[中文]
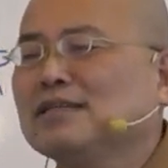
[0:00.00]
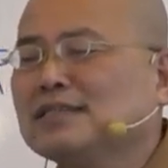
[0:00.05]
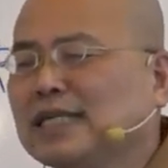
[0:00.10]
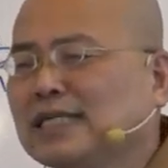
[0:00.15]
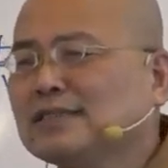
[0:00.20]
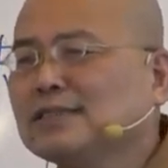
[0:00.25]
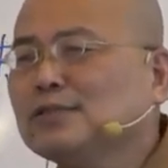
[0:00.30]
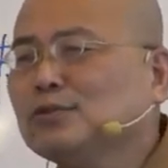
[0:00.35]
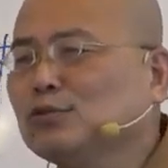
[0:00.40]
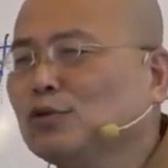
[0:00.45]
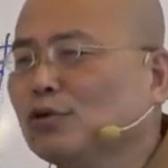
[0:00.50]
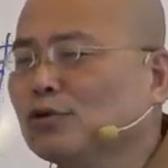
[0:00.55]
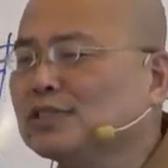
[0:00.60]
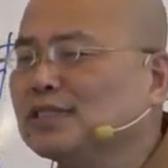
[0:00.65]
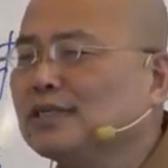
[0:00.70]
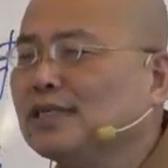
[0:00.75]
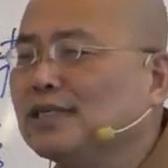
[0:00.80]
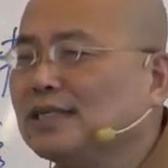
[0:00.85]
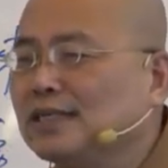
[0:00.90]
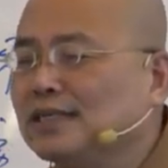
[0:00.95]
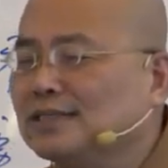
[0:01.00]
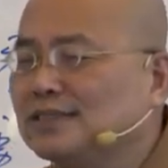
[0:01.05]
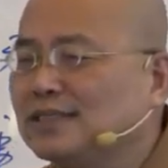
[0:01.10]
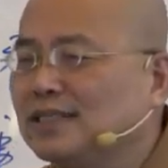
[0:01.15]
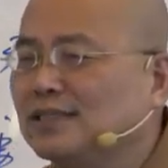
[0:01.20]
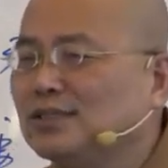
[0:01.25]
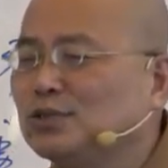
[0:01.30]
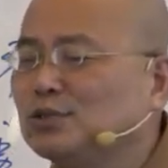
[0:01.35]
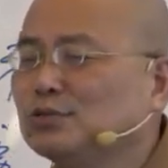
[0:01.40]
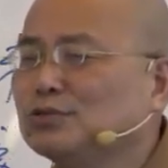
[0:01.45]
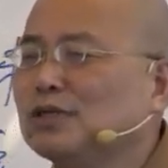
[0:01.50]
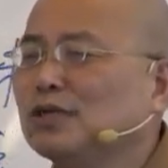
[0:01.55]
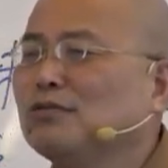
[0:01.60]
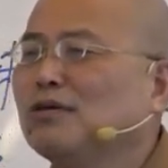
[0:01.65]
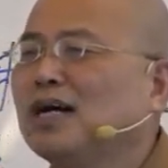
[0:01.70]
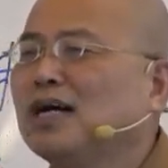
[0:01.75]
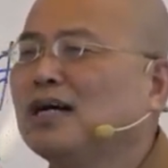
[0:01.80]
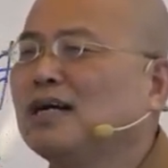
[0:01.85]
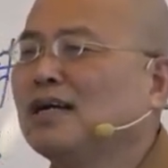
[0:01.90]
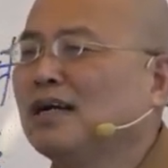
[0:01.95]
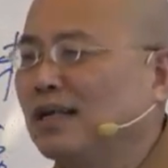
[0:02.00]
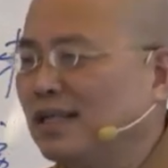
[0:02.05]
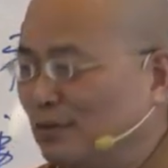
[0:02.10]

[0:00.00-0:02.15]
但是如果是一颗珍珠的话，